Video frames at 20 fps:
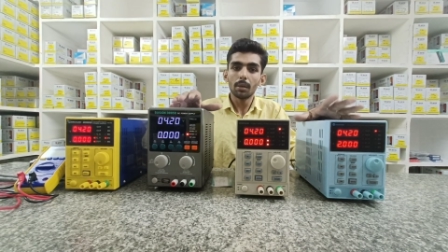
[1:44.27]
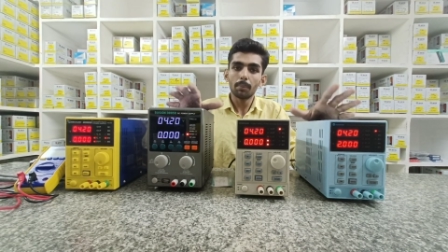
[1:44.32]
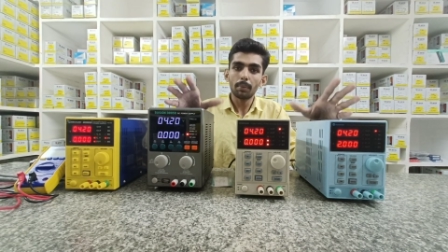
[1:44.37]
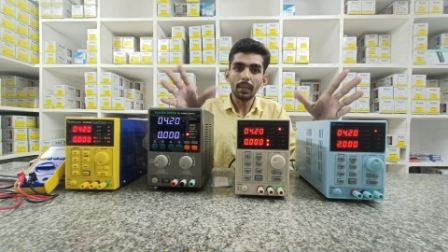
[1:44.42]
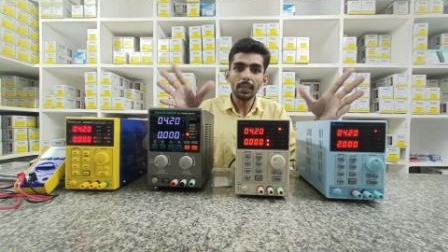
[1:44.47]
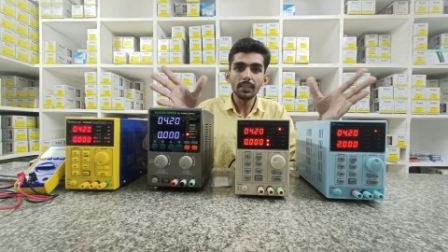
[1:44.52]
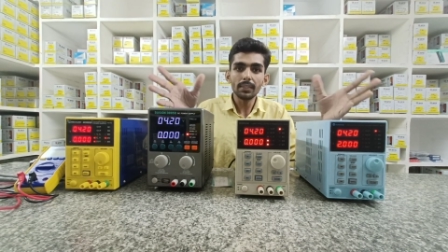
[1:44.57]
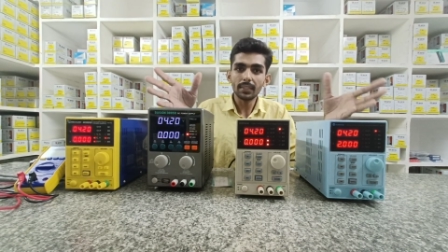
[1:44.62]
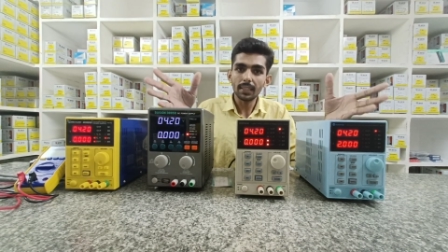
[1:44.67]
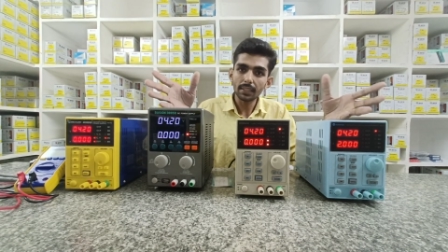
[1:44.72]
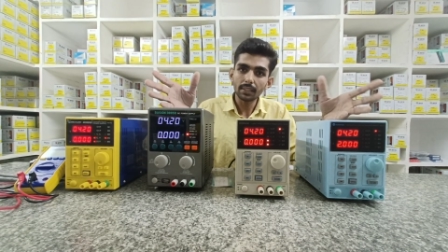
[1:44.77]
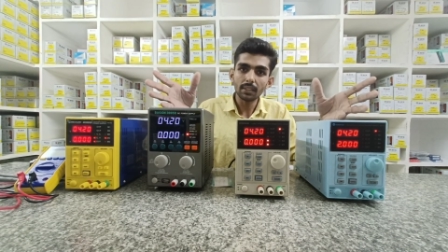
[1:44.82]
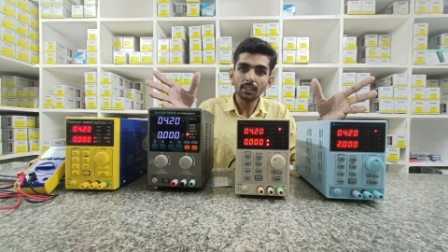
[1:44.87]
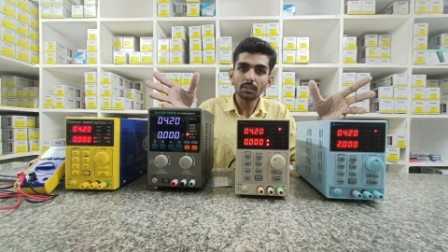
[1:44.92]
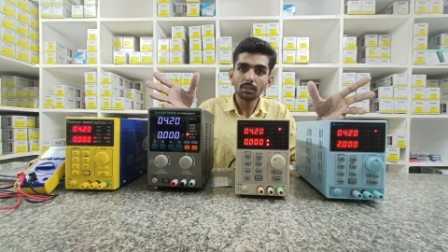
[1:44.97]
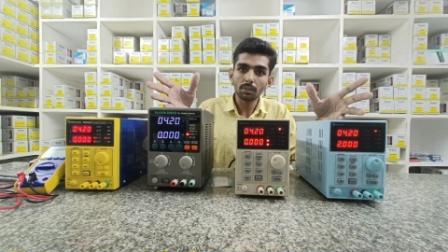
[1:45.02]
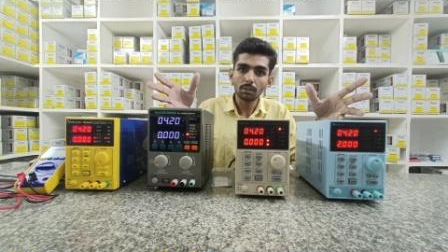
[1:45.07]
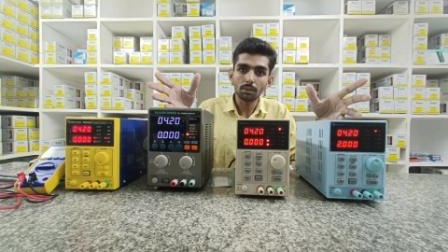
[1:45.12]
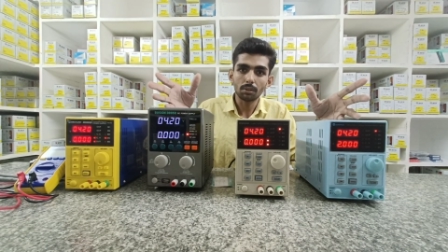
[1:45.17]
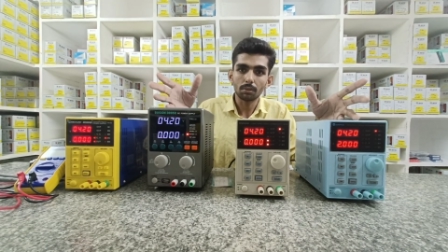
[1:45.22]
ఫ్రెండ్స్ చెక్
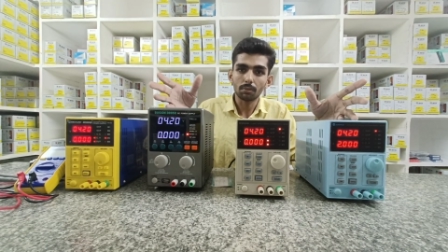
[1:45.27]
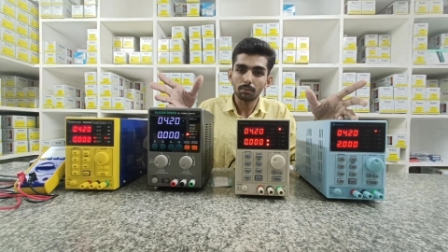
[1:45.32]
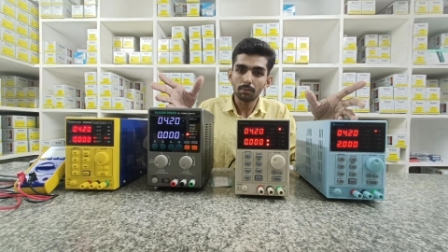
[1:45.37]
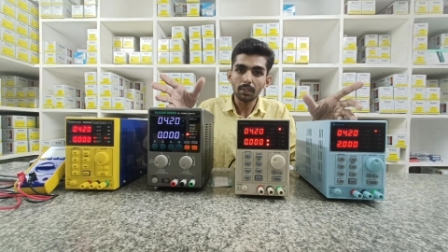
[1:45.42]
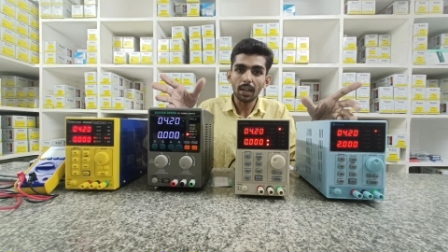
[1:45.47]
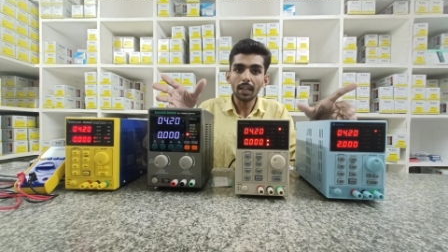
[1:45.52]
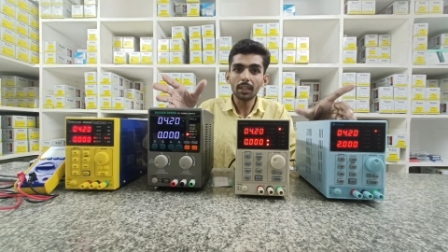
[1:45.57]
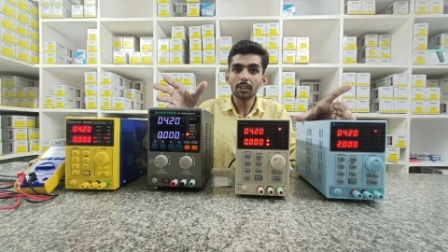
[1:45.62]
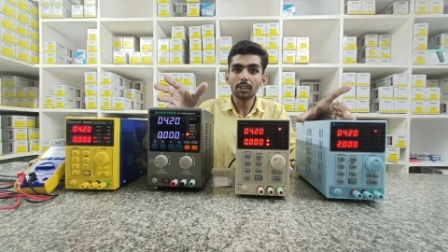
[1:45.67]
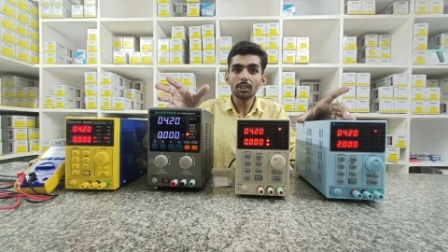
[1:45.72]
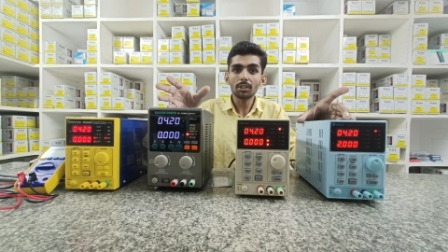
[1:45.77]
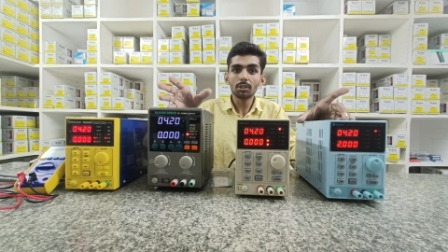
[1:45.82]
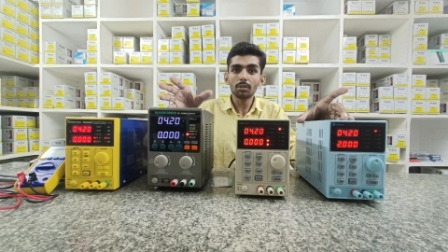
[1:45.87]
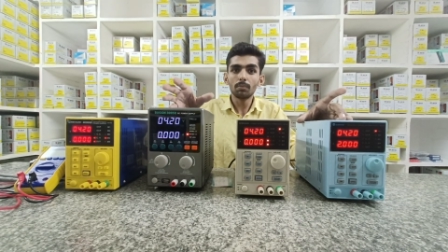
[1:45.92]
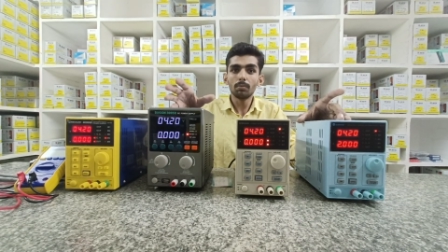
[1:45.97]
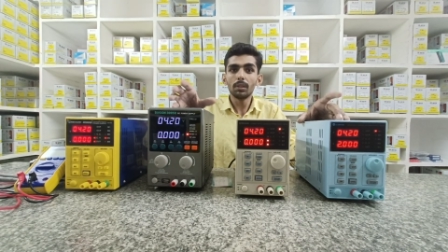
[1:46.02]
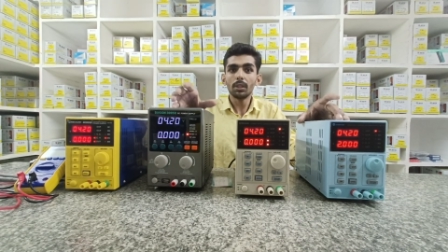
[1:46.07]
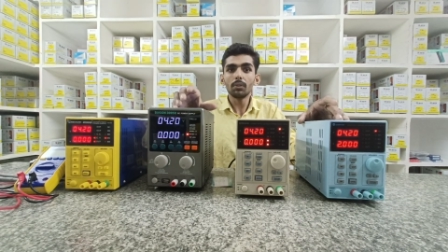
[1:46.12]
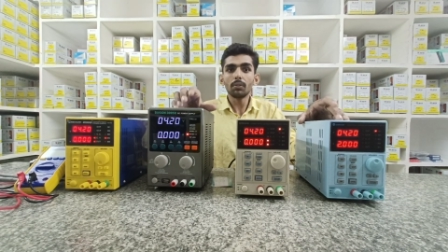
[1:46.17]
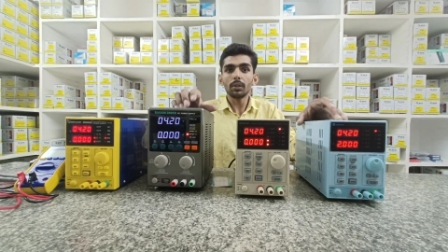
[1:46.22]
చేసుకోవచ్చు దానికోసం
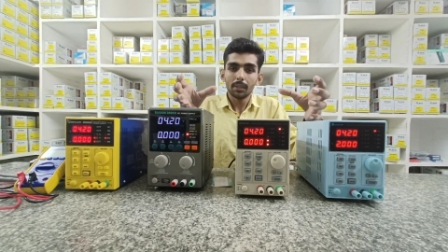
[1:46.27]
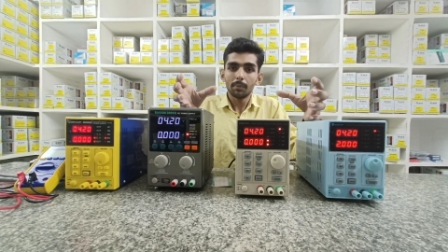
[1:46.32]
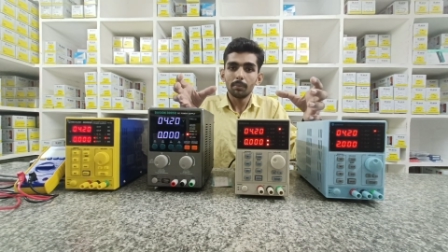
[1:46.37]
మీరు